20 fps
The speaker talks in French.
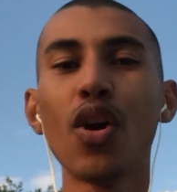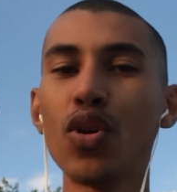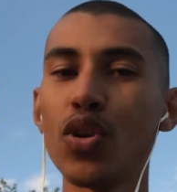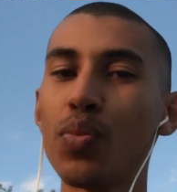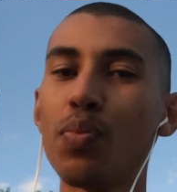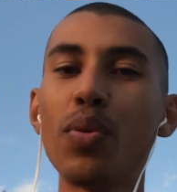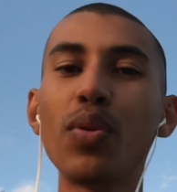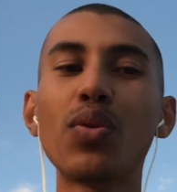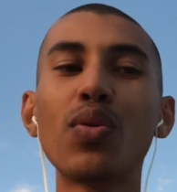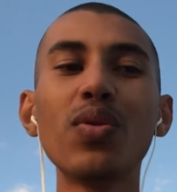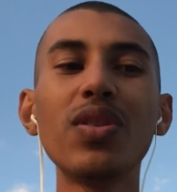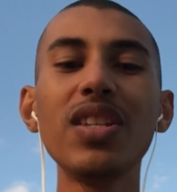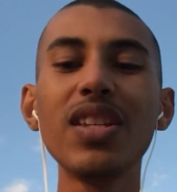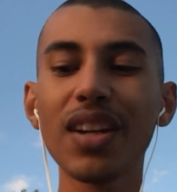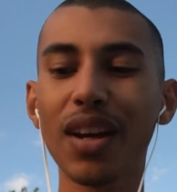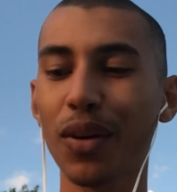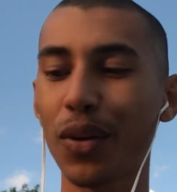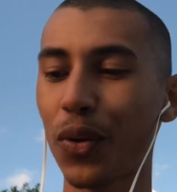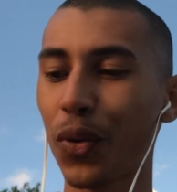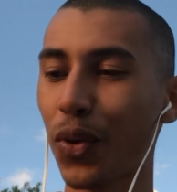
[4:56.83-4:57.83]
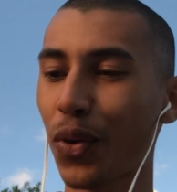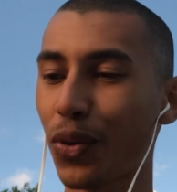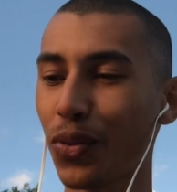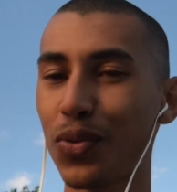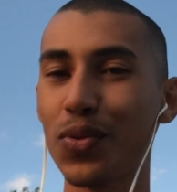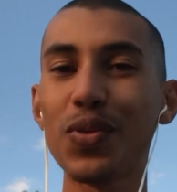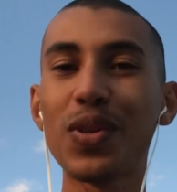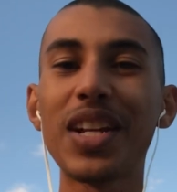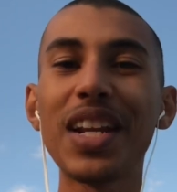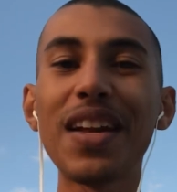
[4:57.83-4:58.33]
je peux te dire que quand
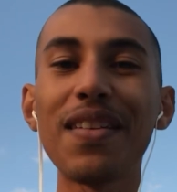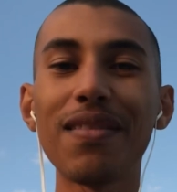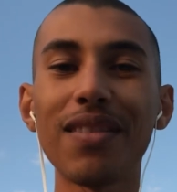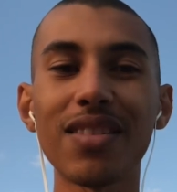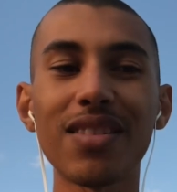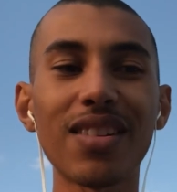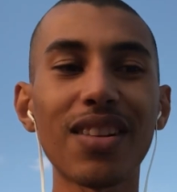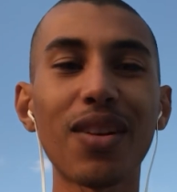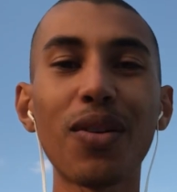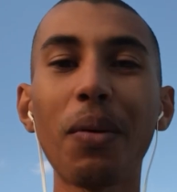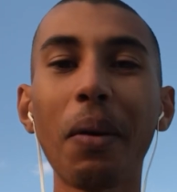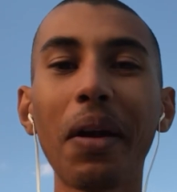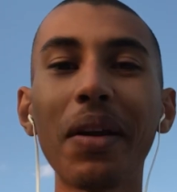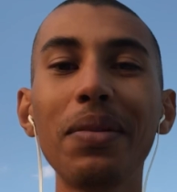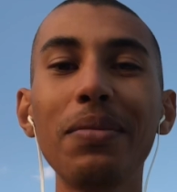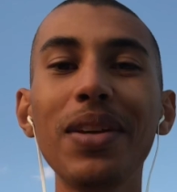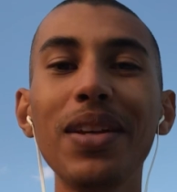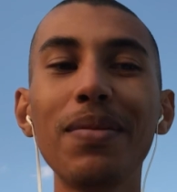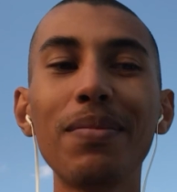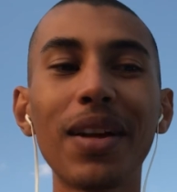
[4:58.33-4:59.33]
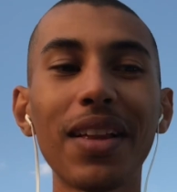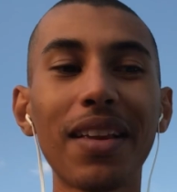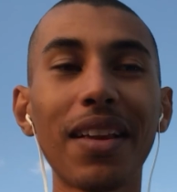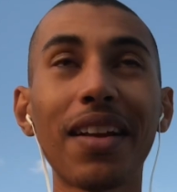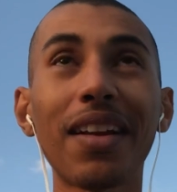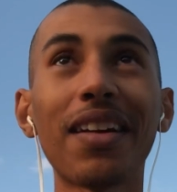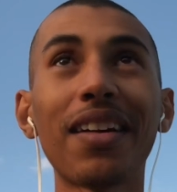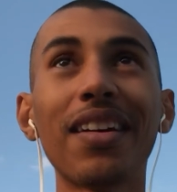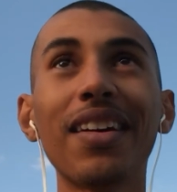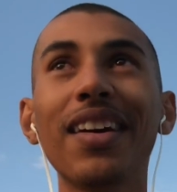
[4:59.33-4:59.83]
tu te lèves à 5h30 le
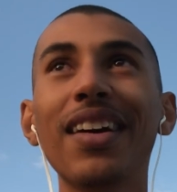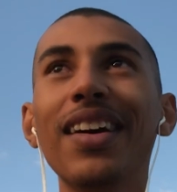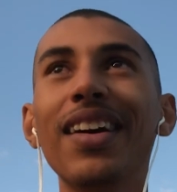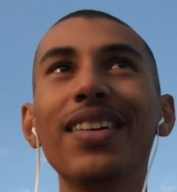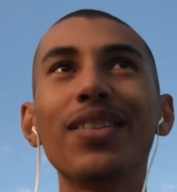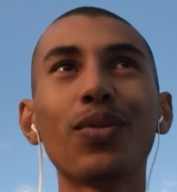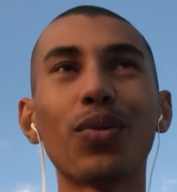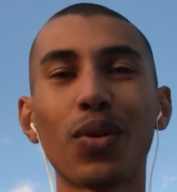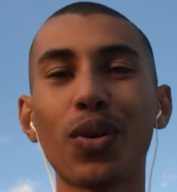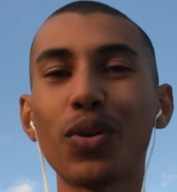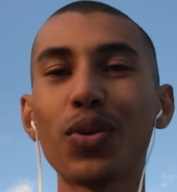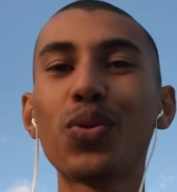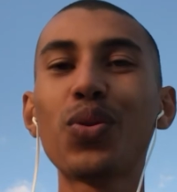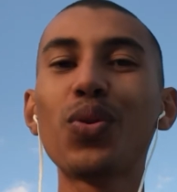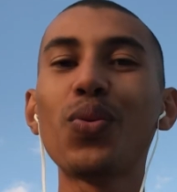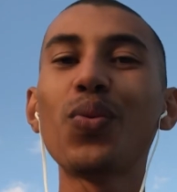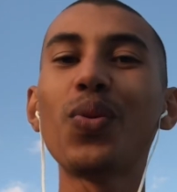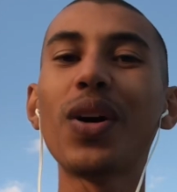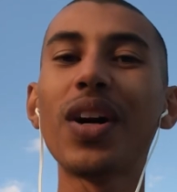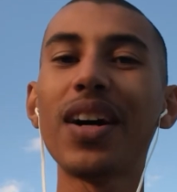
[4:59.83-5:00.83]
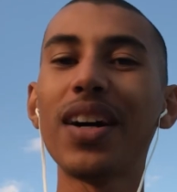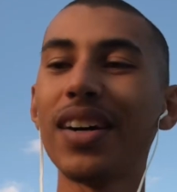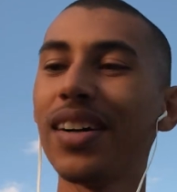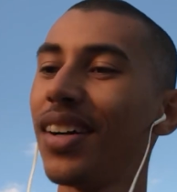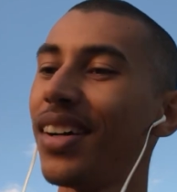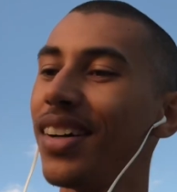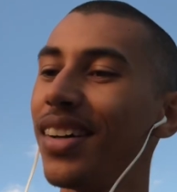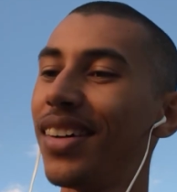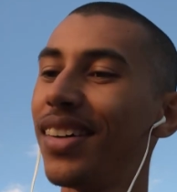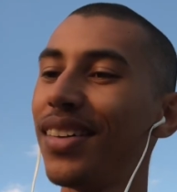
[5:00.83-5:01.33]
matin, donc quand tu dois
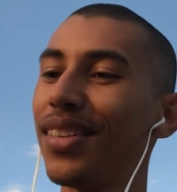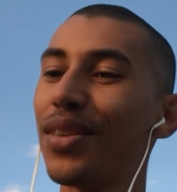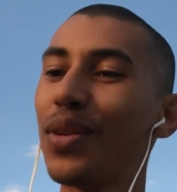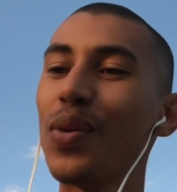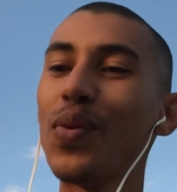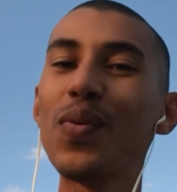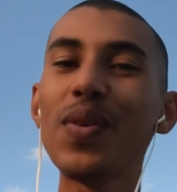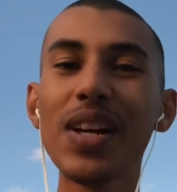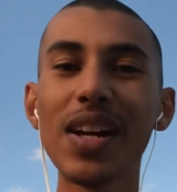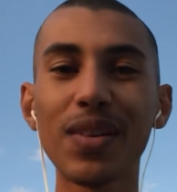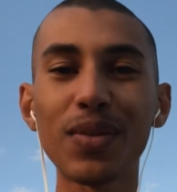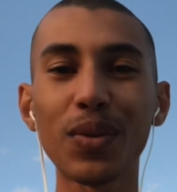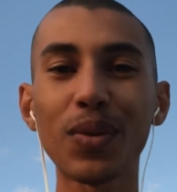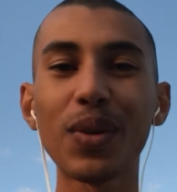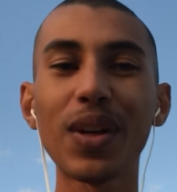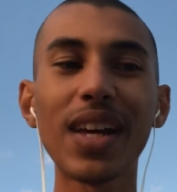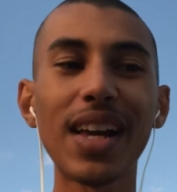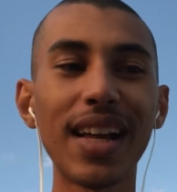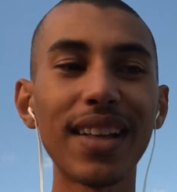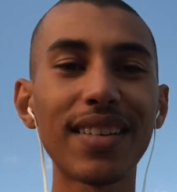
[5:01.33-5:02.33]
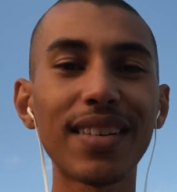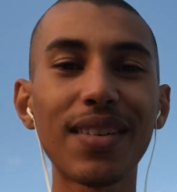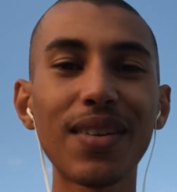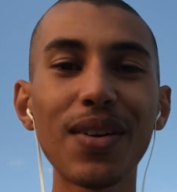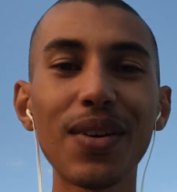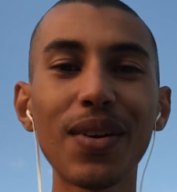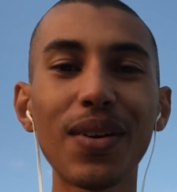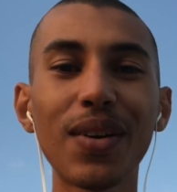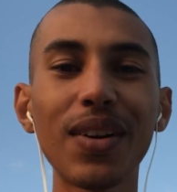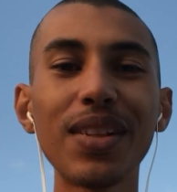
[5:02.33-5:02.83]
euh, te lever entre
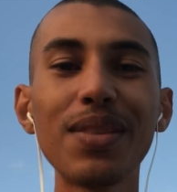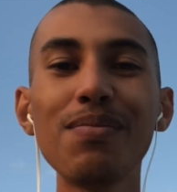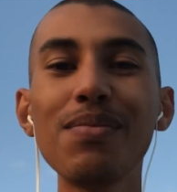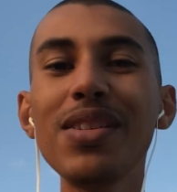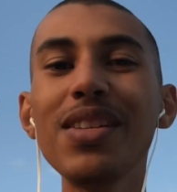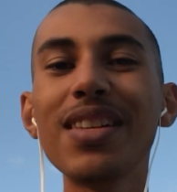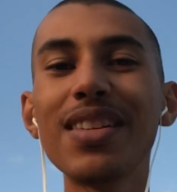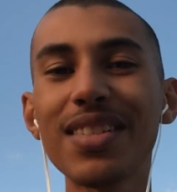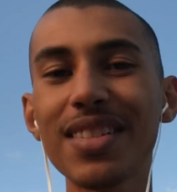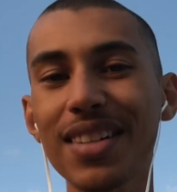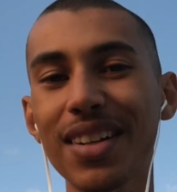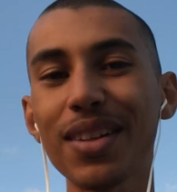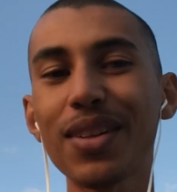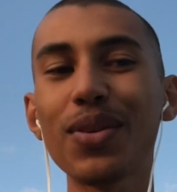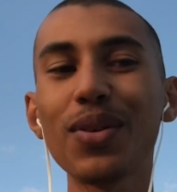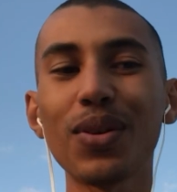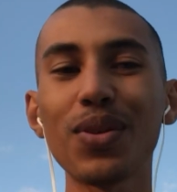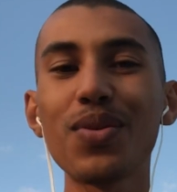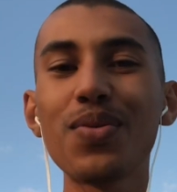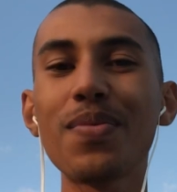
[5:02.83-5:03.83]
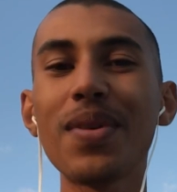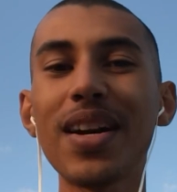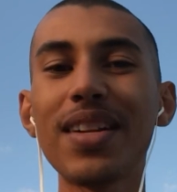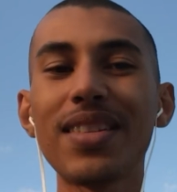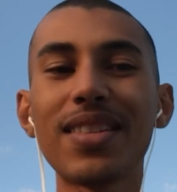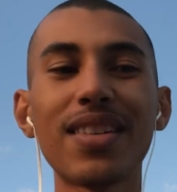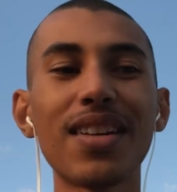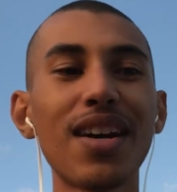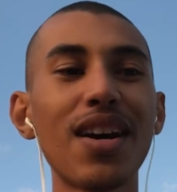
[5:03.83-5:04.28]
4h30 et 5h du mat